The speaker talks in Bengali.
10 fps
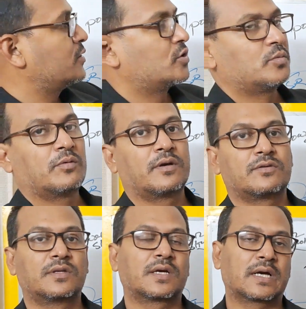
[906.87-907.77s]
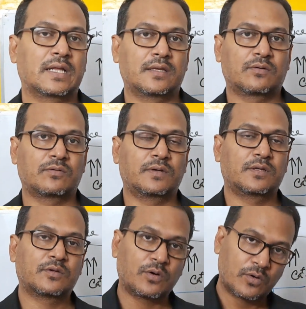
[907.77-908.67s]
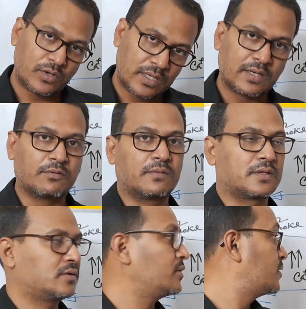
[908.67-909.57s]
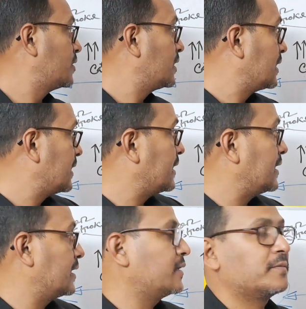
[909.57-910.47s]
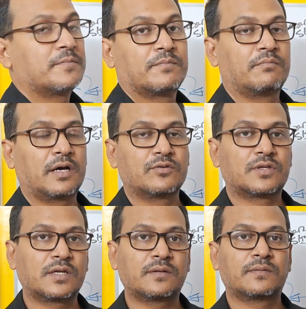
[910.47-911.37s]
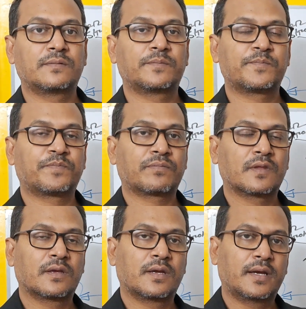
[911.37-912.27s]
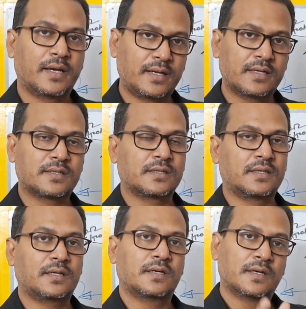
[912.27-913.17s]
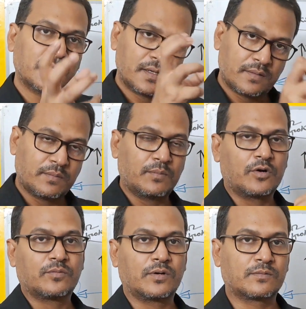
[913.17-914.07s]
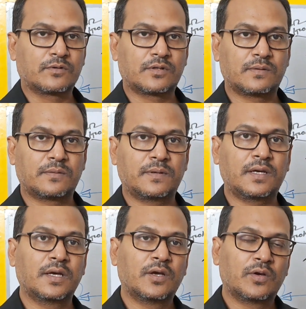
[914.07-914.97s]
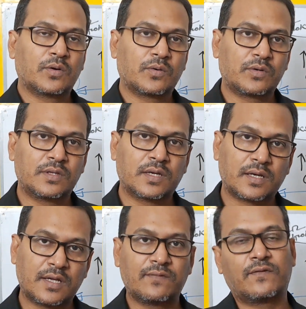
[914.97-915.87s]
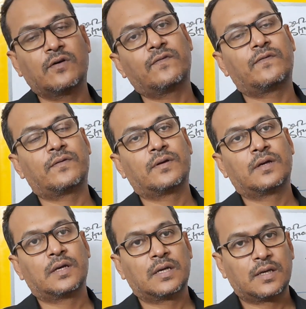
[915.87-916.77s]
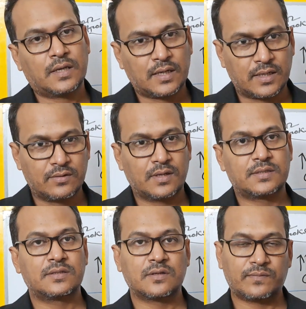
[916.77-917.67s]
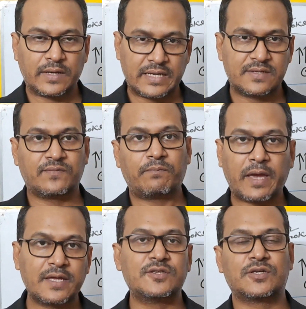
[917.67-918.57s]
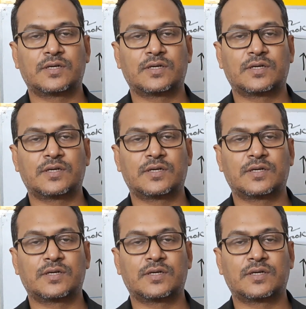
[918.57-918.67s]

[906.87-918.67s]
ট্রোপোমায়োসিনটাকে আলাদা করবে তখনই কেবলমাত্র এরা মায়োসিন হেডের সাথে বন ফর্ম করতে পারবে উইথ দ্য হেল্প অফ হাইড্রোলাইসিস অফ এটি পেজ